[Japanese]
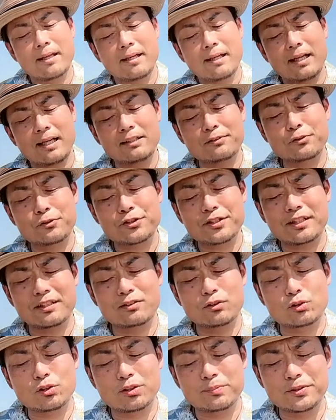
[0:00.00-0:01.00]
半年間
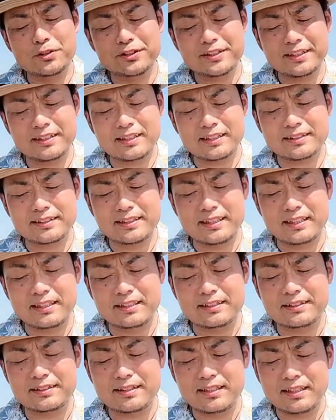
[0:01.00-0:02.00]
の闘病生活で
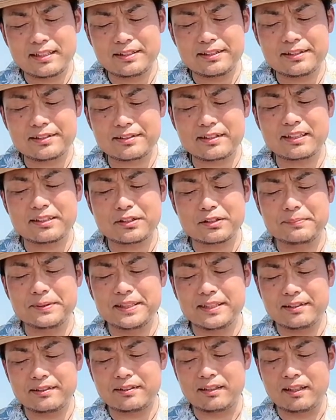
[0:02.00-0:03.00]
辛い姿を見
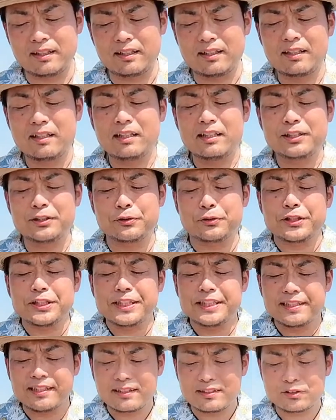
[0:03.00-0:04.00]
ていて、一人
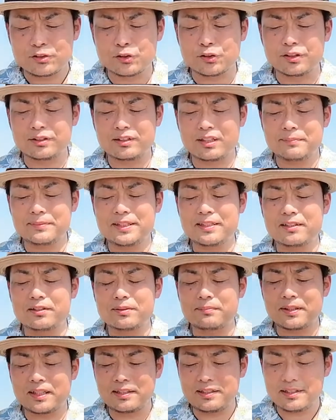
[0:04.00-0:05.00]
になると涙
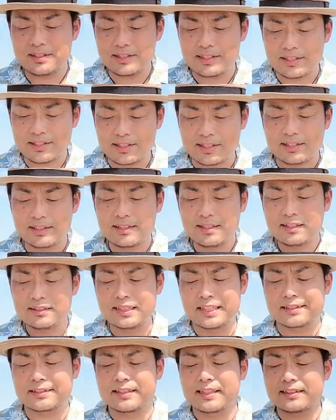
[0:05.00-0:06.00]
の毎日でした。
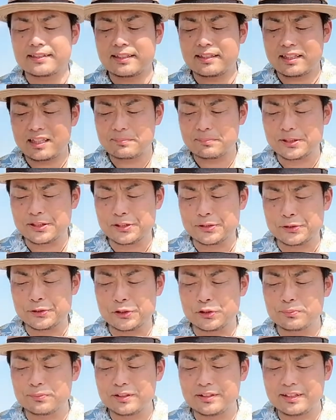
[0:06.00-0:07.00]
亡くなってからもいろい
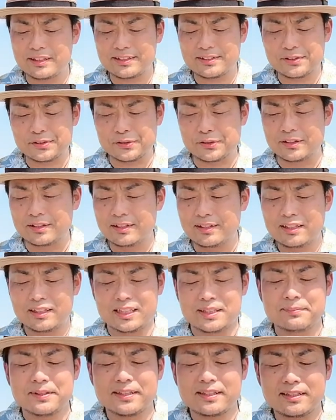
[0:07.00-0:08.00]
ろ思い出すと
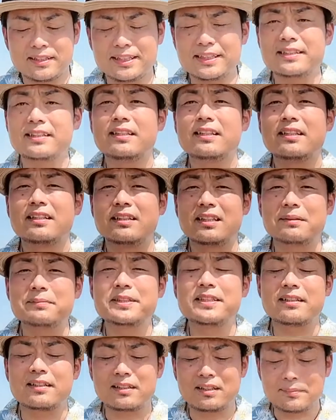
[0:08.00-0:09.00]
未だに
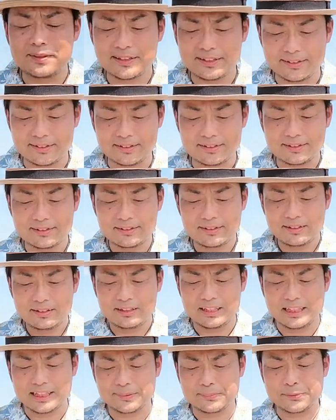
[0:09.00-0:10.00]
涙が出ます。
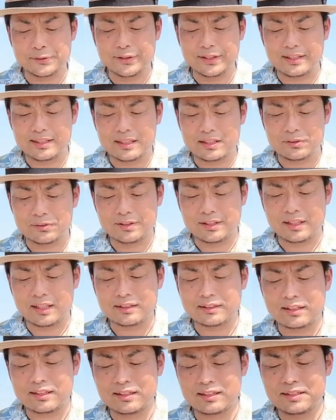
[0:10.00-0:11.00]
いつも笑顔で
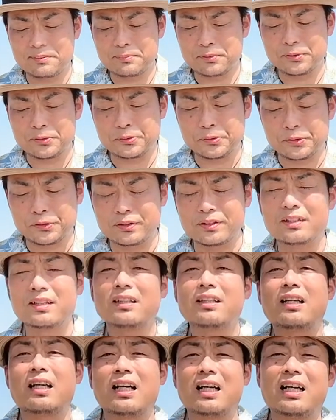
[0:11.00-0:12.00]
働き者の
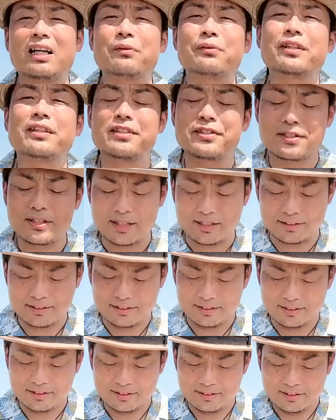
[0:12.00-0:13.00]
母親でした。
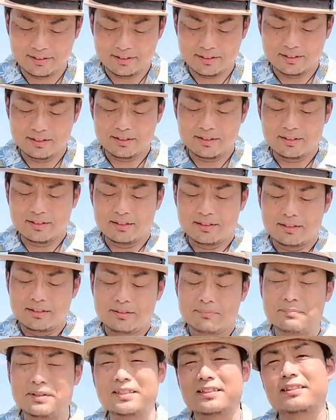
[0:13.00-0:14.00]

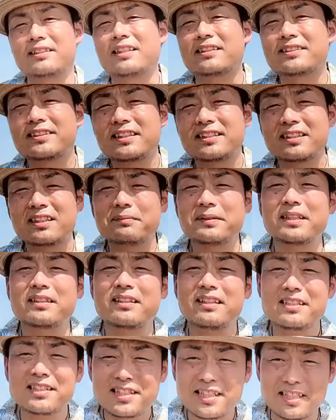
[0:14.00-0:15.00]
まだ亡くされたばっ
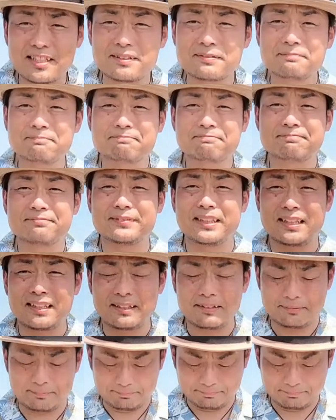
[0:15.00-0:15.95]
かりじゃんね。